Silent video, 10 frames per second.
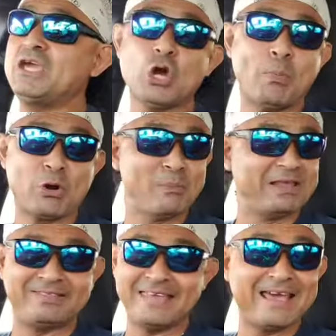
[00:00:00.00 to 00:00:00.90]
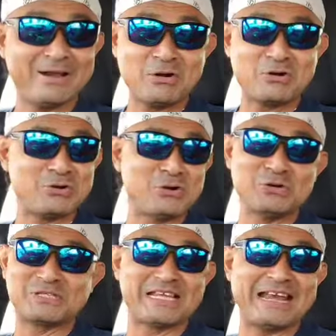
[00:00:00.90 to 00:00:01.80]
ellos prometieron
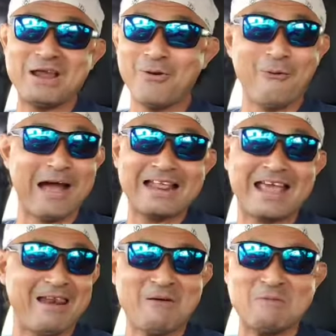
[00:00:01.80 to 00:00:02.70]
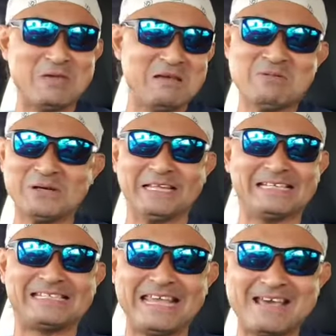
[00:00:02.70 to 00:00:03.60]
no ser igual que los mismos
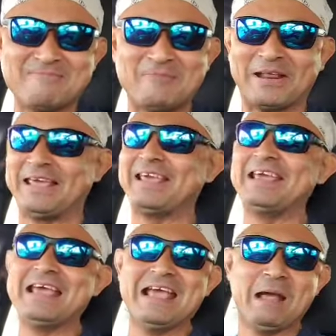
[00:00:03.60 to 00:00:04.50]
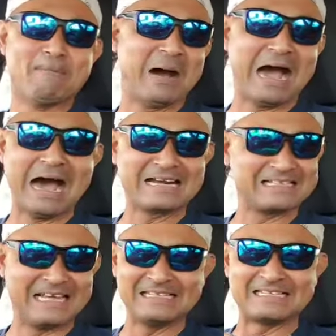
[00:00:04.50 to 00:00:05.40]
de siempre.
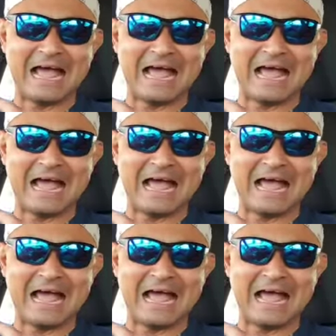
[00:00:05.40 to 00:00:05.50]
Bajarse el